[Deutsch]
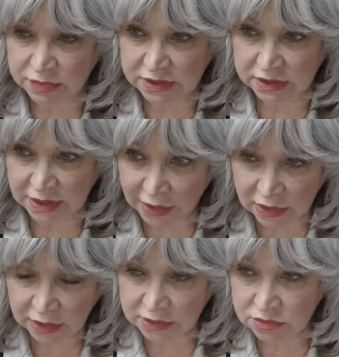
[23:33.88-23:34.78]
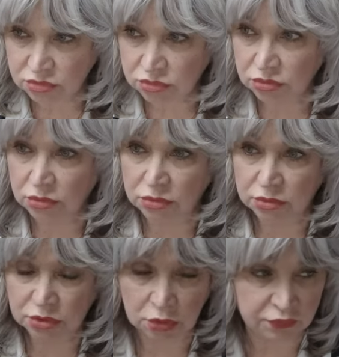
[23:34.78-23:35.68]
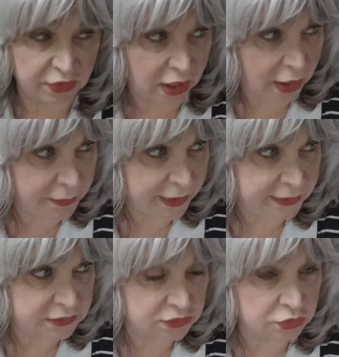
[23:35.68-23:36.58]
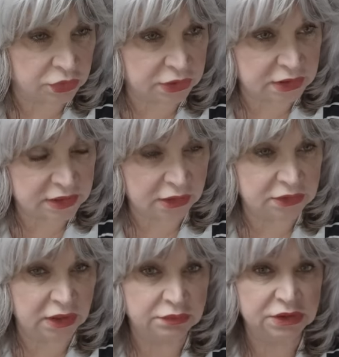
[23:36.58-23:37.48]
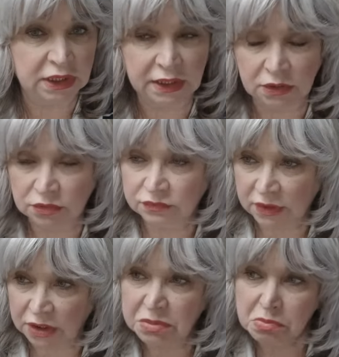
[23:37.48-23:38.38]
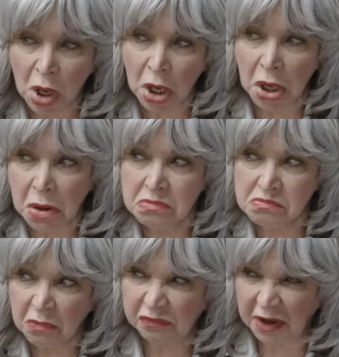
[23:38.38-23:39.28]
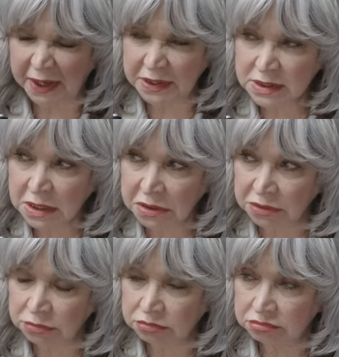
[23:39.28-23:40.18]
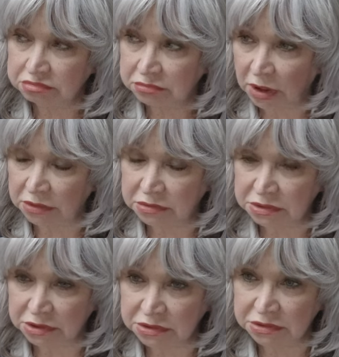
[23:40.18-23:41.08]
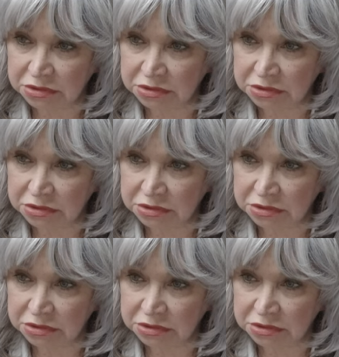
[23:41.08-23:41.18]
ein bisschen sacken lassen und auch verarbeiten. Und dann sagte dann Michael irgendwann, feine Sache. Also das,